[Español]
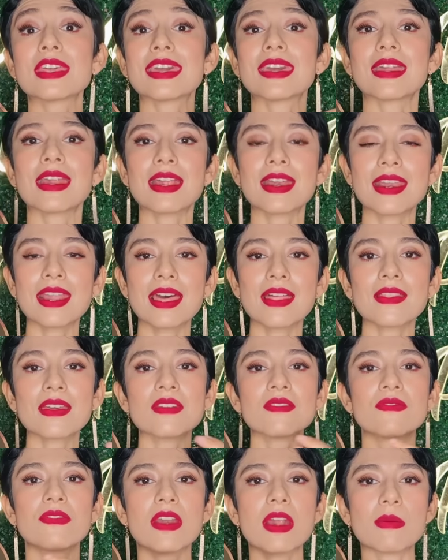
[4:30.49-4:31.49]
de granada
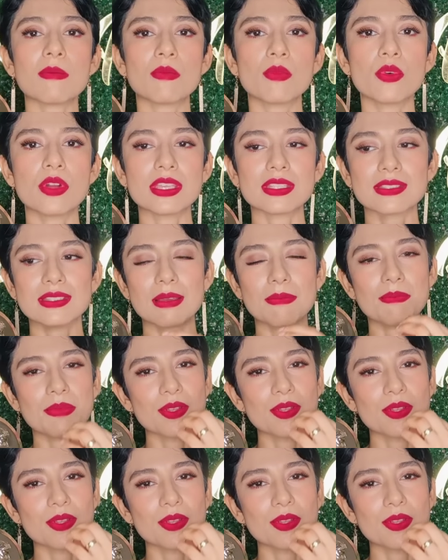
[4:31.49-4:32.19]
y frambuesa,